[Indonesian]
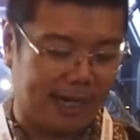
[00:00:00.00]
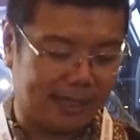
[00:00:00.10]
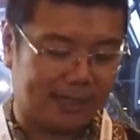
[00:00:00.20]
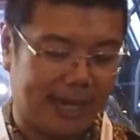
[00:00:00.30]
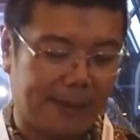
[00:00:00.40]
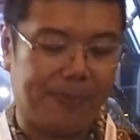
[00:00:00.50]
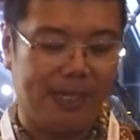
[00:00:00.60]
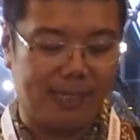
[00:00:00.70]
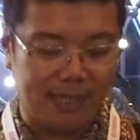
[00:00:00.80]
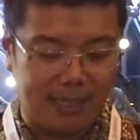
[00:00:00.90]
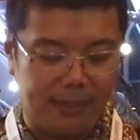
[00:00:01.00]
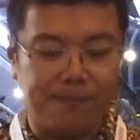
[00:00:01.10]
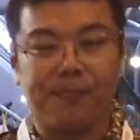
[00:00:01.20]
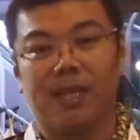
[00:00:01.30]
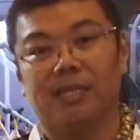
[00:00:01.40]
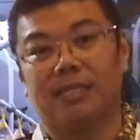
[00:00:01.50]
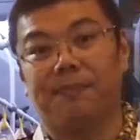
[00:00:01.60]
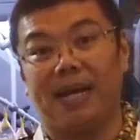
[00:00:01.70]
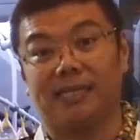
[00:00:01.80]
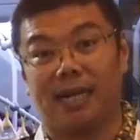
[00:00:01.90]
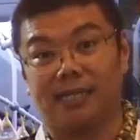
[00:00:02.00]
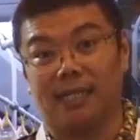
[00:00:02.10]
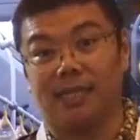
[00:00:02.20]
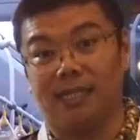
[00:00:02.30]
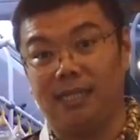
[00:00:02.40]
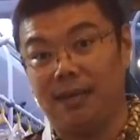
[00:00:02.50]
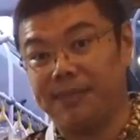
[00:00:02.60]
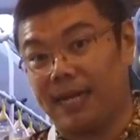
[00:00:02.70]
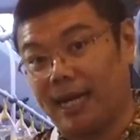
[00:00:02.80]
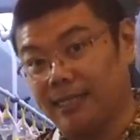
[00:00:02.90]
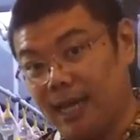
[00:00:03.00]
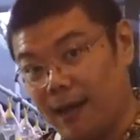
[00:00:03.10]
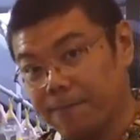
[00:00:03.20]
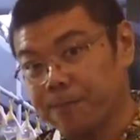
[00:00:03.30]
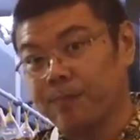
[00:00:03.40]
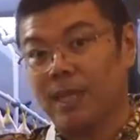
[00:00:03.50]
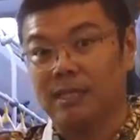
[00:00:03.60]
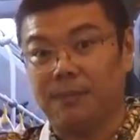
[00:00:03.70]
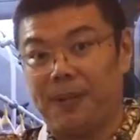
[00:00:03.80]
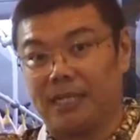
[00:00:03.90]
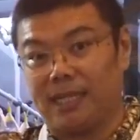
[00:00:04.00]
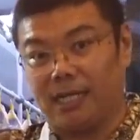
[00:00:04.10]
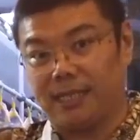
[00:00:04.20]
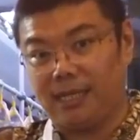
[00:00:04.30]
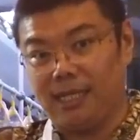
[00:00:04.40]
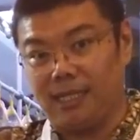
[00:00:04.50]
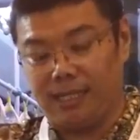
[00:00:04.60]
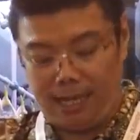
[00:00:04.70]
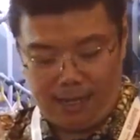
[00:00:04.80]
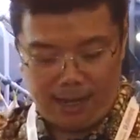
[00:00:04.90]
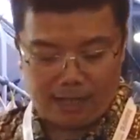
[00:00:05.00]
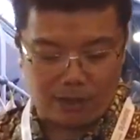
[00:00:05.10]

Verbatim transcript: grade ability 11 derajat. Jadi dia bisa nanjak 11 derajat tingginya